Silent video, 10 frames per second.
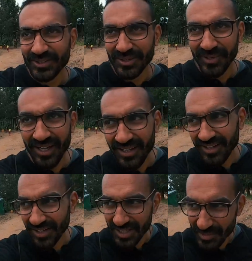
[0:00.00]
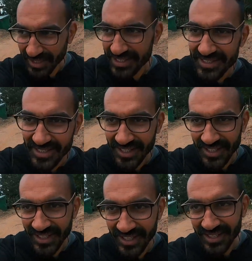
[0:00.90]
طبيعة رهيبة الناس دي
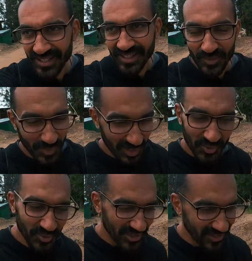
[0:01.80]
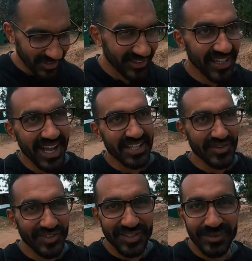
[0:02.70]
محظوظة ان هي
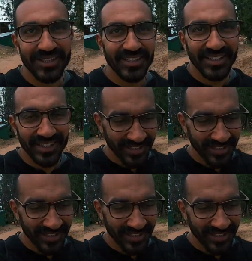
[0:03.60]
عايشة في الطبيعة دي